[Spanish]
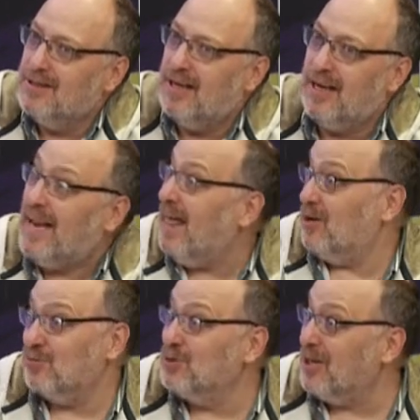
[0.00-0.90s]
Eh, nada, con
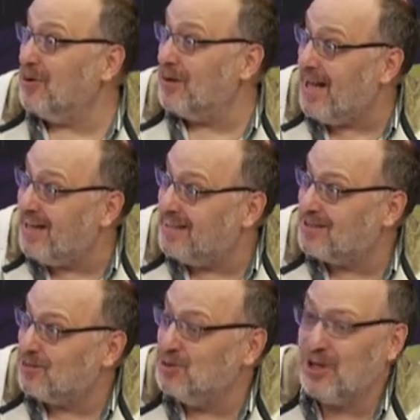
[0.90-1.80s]
muchas novedades,
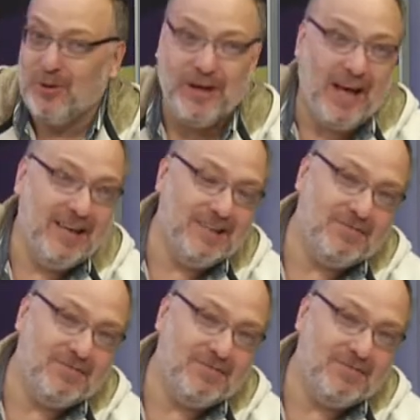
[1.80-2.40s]
con muchas novedades,